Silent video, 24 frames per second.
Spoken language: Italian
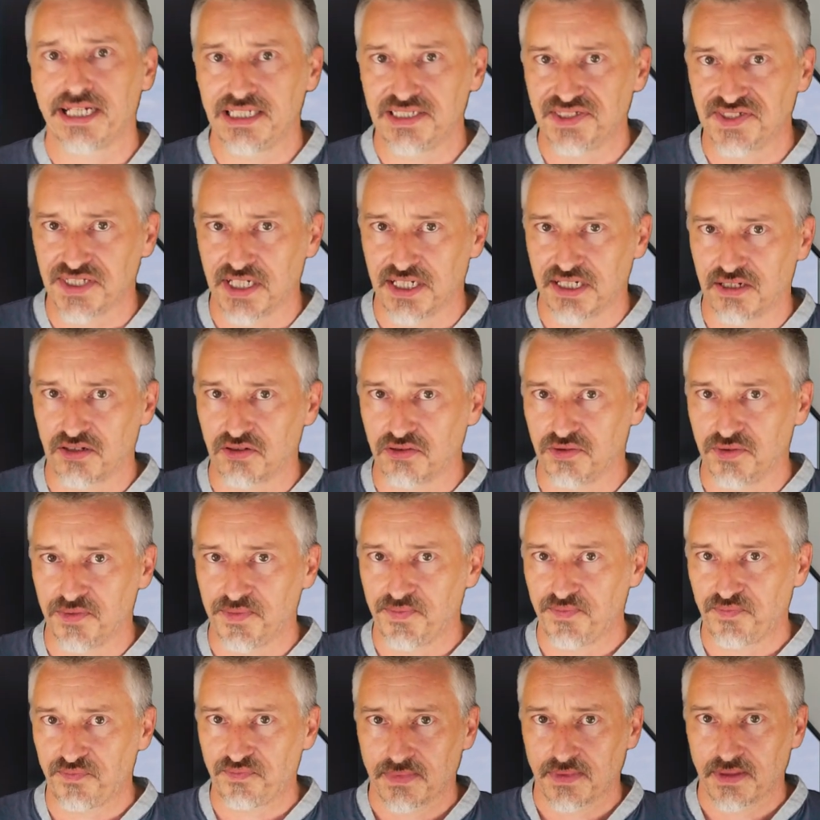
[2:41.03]
realizzarlo.
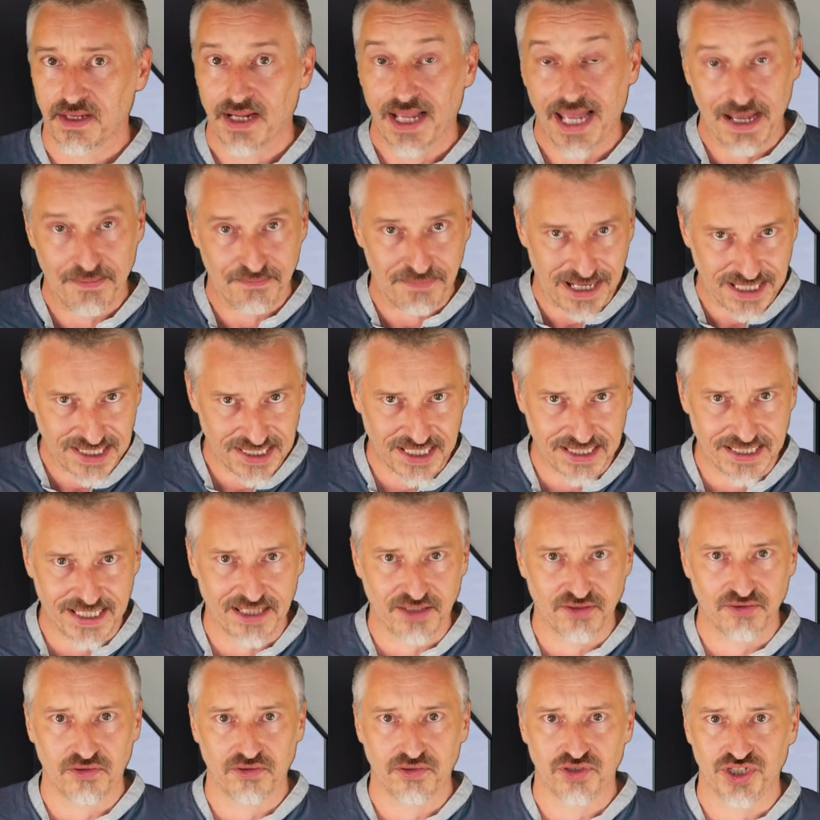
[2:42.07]
È bassa
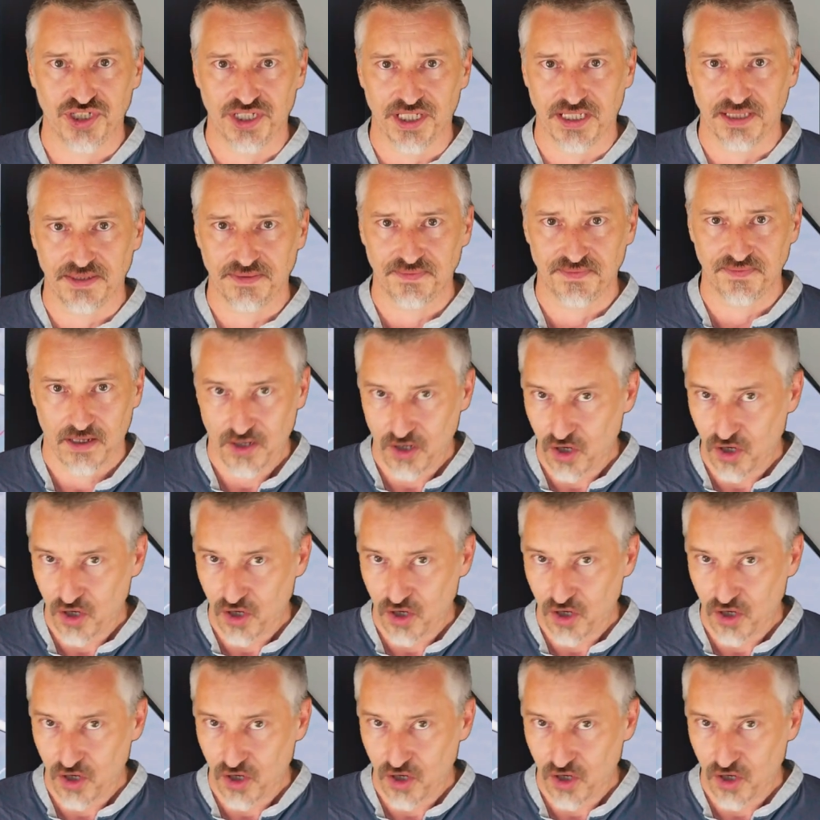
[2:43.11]
tecnologia.